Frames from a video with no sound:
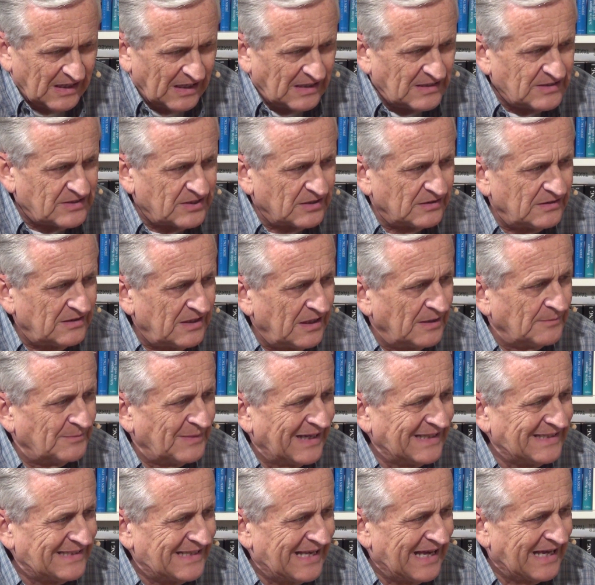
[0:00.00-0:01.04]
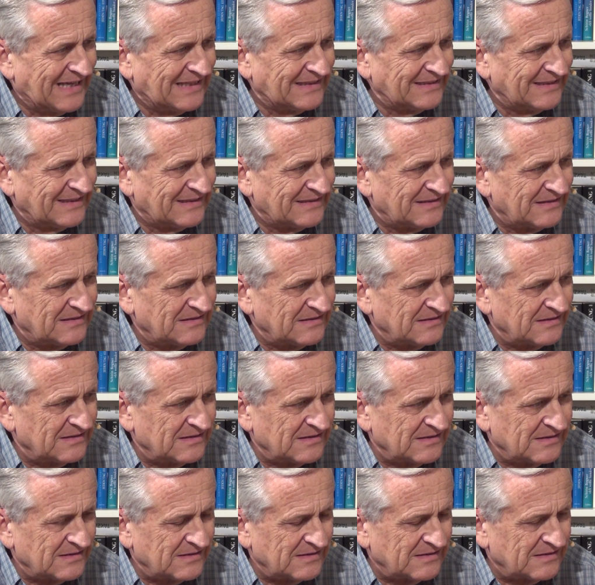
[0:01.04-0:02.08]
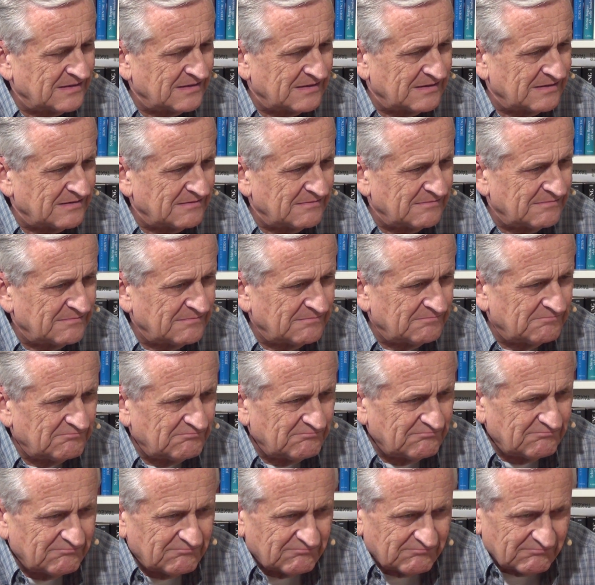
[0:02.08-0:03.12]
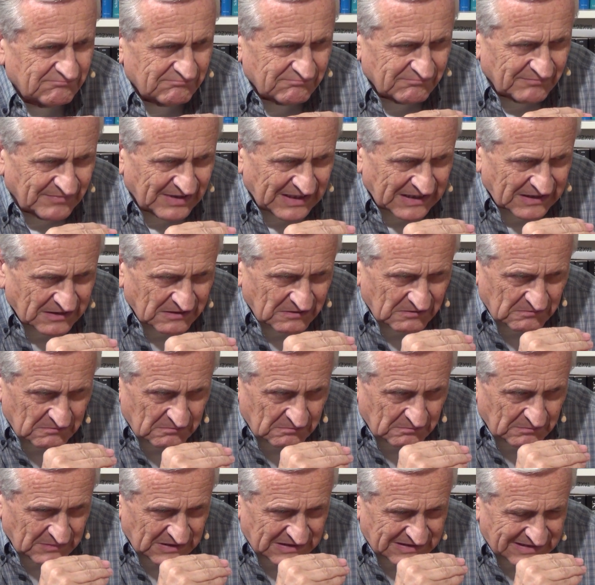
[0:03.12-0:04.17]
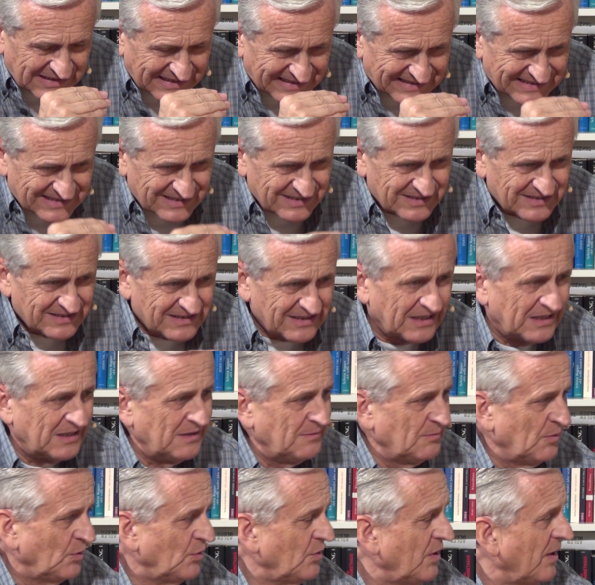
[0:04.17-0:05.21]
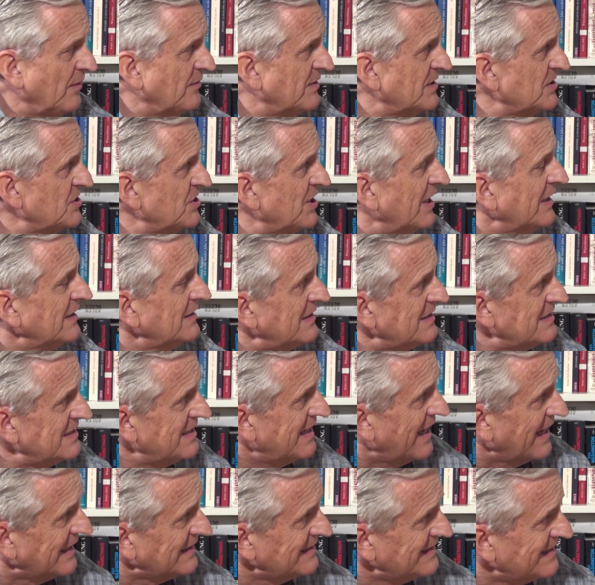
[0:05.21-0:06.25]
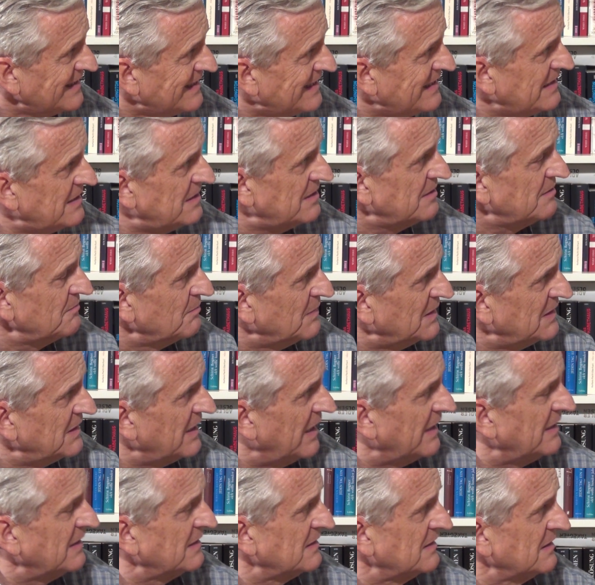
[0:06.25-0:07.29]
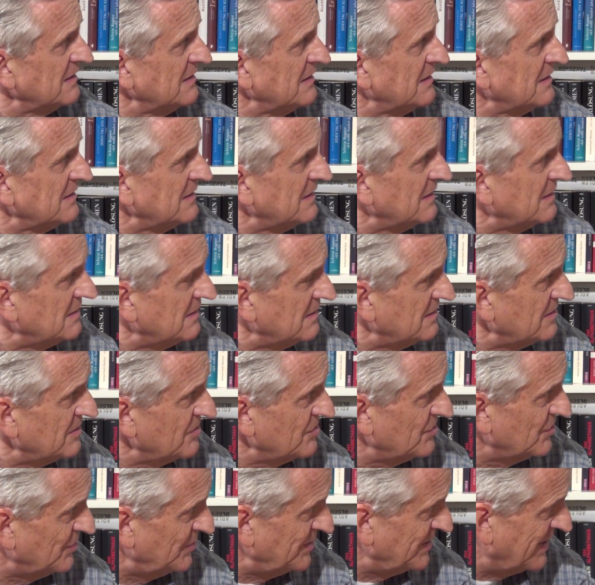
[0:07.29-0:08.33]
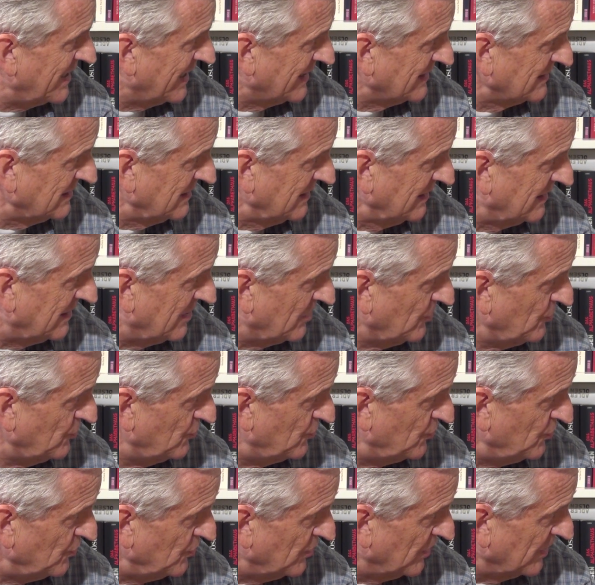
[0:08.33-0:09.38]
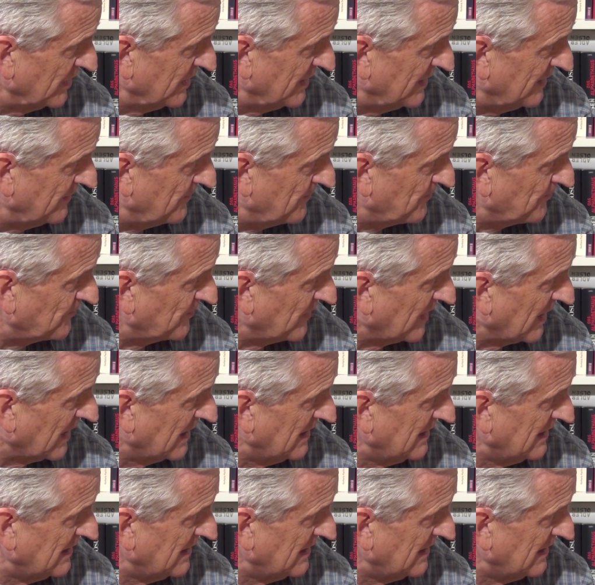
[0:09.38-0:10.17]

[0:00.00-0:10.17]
Also die Amerikaner äh, werden mit extrem hoher Wahrscheinlichkeit nicht mit eigenen äh, Soldaten nach Syrien